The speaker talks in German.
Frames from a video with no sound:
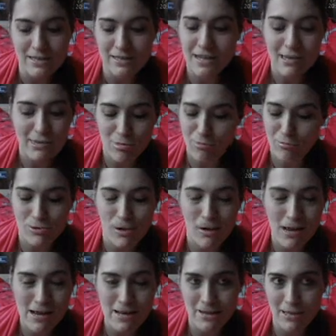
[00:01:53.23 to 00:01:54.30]
nicht so
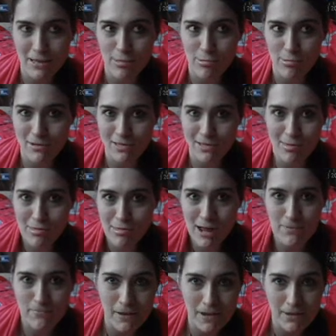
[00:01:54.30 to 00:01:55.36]
toll ist und es
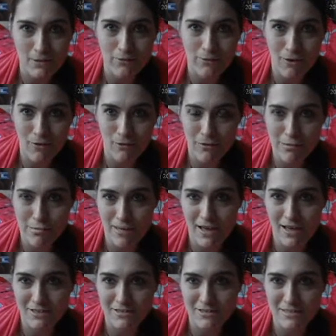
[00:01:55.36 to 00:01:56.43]
halt Pickel verursacht.